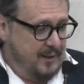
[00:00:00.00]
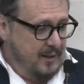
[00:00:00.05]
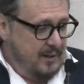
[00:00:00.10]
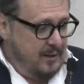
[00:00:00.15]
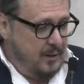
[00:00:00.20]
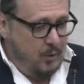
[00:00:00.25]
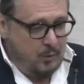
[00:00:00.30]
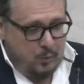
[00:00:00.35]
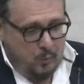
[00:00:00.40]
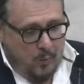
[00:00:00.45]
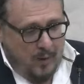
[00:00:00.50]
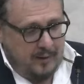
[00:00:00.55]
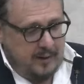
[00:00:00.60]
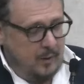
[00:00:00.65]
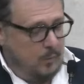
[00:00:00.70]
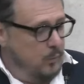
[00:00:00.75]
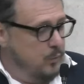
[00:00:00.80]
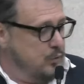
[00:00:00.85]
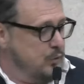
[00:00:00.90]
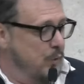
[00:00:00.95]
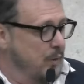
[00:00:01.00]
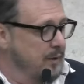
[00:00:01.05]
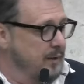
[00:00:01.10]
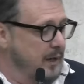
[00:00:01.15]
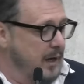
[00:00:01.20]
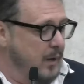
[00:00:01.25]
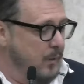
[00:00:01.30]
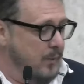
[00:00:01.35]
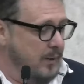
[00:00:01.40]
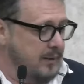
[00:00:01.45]
E eu estou aqui com um
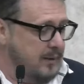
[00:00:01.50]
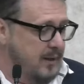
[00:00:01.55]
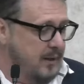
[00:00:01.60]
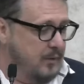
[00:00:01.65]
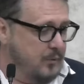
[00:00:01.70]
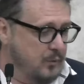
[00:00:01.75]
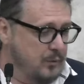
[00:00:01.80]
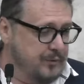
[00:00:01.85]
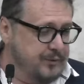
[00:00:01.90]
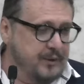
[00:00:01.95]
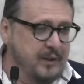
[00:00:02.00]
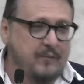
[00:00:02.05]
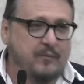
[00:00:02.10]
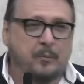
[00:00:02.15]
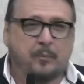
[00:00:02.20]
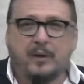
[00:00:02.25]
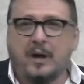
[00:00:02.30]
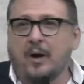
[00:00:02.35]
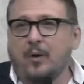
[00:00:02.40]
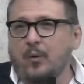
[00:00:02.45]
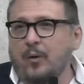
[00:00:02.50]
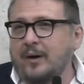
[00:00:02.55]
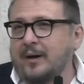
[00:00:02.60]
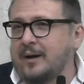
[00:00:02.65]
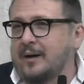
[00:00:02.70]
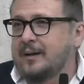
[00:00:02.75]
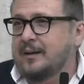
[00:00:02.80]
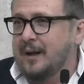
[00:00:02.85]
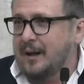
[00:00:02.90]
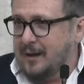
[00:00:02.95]
jornal aqui, inclusive, porque agora
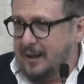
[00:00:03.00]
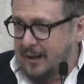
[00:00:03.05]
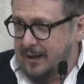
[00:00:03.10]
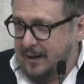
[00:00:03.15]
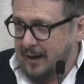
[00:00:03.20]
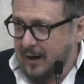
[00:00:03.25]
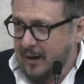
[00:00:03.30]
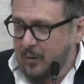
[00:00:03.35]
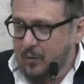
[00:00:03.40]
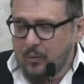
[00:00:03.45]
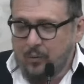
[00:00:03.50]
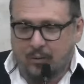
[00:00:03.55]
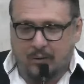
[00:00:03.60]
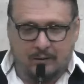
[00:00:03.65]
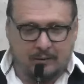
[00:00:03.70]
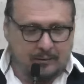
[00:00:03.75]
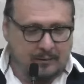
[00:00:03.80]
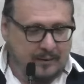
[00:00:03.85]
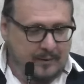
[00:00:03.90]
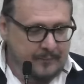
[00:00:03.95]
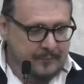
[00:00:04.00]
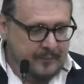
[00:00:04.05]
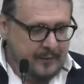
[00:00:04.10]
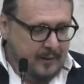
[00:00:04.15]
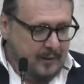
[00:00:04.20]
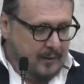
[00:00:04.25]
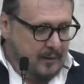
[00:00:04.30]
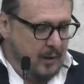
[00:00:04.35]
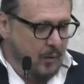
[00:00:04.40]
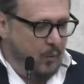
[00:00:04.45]
ele está legal.
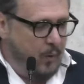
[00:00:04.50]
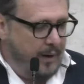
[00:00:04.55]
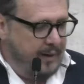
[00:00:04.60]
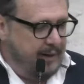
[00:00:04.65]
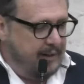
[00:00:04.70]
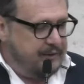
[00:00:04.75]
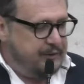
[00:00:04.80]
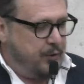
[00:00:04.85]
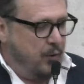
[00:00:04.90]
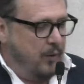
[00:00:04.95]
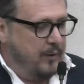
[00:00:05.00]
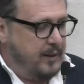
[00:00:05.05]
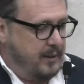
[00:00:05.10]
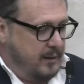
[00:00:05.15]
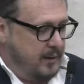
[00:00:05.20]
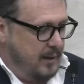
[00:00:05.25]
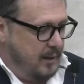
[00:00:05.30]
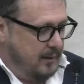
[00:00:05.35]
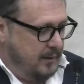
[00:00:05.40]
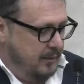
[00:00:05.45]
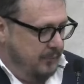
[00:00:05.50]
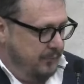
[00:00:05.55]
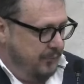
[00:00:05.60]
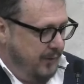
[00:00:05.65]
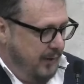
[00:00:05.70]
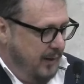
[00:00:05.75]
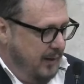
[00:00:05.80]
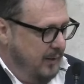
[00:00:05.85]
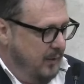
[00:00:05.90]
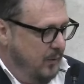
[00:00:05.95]
Então olha só o que, que aqui
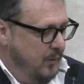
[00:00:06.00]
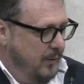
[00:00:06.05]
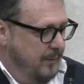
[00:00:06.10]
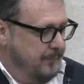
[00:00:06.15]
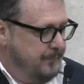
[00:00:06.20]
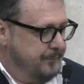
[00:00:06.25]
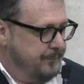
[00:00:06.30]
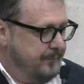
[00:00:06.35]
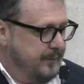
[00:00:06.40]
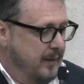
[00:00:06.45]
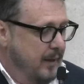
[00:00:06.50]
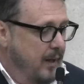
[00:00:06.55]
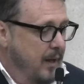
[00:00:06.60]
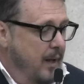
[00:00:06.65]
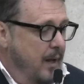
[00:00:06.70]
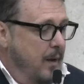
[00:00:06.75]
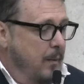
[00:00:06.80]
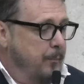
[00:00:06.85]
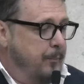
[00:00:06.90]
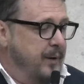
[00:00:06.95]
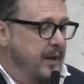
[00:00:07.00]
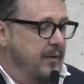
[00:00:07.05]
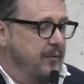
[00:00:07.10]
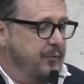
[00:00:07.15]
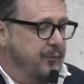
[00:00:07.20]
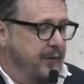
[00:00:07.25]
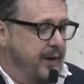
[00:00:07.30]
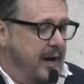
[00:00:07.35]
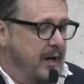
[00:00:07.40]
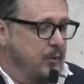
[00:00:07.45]
fala, ó.
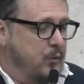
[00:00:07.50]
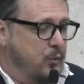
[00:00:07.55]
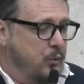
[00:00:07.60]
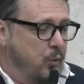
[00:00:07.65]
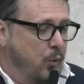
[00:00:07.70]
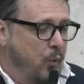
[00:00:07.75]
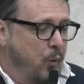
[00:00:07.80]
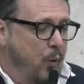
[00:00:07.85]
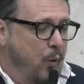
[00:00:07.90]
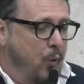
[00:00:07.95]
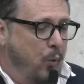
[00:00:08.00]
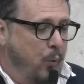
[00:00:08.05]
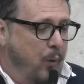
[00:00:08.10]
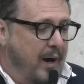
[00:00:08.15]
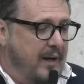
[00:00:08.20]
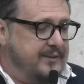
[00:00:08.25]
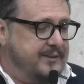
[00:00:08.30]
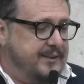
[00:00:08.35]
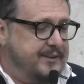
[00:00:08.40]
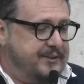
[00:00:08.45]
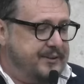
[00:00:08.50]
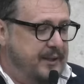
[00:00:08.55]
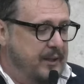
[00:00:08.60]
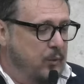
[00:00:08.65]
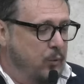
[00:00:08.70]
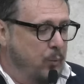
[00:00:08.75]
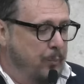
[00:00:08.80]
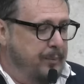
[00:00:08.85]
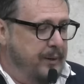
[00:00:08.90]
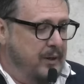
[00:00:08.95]
Prefeito torrou quase
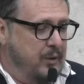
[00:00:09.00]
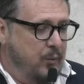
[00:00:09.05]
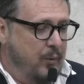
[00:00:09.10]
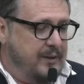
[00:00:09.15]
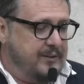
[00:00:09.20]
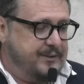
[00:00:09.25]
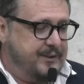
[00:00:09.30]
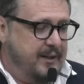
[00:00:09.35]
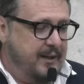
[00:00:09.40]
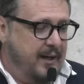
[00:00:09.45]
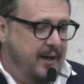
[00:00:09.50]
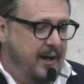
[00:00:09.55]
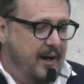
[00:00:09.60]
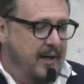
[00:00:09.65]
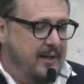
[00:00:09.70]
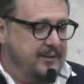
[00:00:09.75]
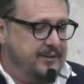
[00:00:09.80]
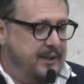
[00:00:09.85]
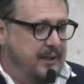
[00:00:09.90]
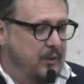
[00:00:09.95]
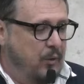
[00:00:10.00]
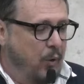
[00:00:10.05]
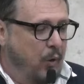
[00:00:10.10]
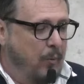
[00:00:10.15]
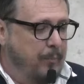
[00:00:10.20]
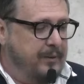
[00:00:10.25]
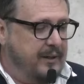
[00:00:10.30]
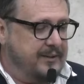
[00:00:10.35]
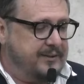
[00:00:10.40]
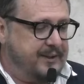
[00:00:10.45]
5 bilhões de reais em
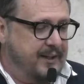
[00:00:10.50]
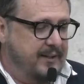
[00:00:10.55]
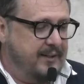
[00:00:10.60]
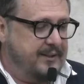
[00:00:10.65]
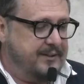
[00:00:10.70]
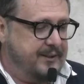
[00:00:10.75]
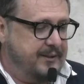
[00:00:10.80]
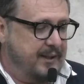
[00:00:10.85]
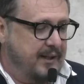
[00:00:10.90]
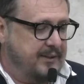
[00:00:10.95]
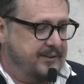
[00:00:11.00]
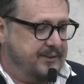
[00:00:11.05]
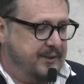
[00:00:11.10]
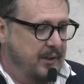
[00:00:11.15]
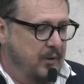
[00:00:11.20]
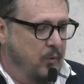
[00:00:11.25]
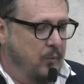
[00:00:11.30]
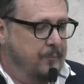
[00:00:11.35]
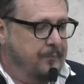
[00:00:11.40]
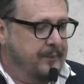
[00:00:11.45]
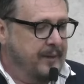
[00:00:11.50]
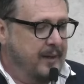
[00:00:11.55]
obras sem licitação